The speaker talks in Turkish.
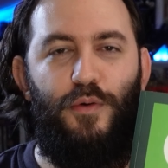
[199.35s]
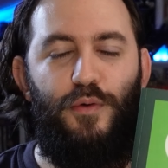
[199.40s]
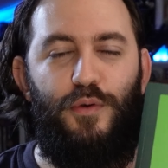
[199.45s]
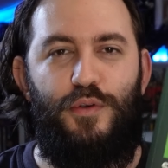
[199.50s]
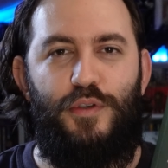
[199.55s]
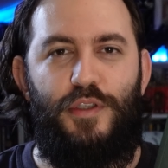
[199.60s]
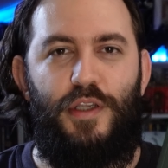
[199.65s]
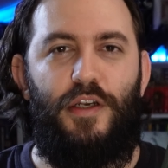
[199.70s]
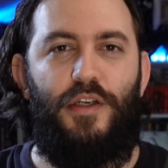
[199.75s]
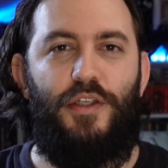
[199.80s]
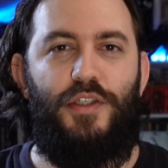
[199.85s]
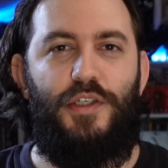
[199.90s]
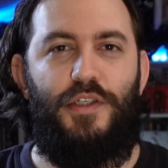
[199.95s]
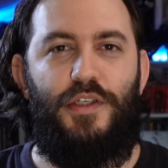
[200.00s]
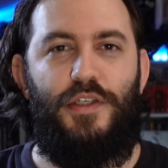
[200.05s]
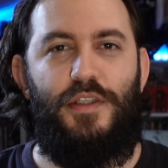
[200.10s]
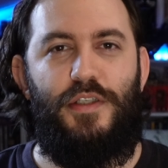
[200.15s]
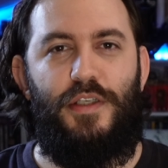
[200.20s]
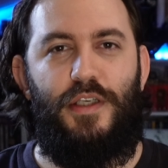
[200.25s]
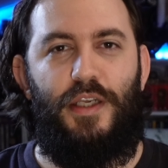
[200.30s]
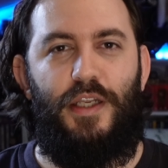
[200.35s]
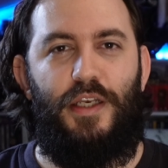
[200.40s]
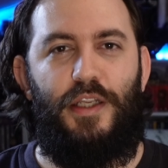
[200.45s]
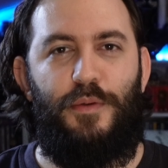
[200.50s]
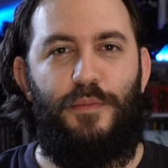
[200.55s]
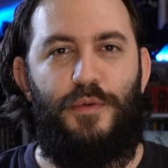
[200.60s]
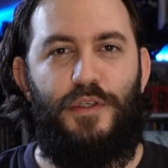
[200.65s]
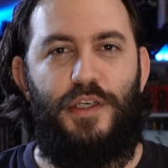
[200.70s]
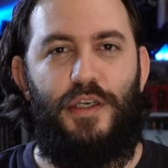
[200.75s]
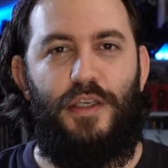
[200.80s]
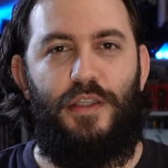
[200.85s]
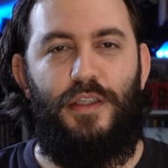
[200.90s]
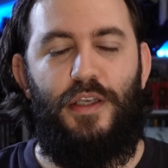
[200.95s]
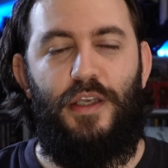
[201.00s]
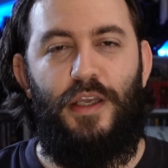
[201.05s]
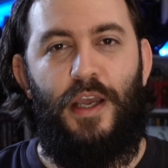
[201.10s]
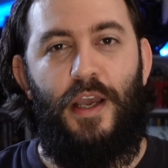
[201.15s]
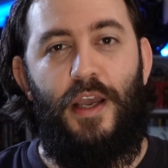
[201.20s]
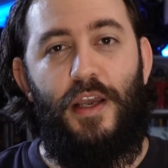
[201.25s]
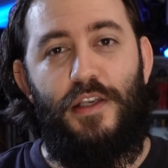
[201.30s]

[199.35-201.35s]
O yüzden açıkçası ilgimi çekti.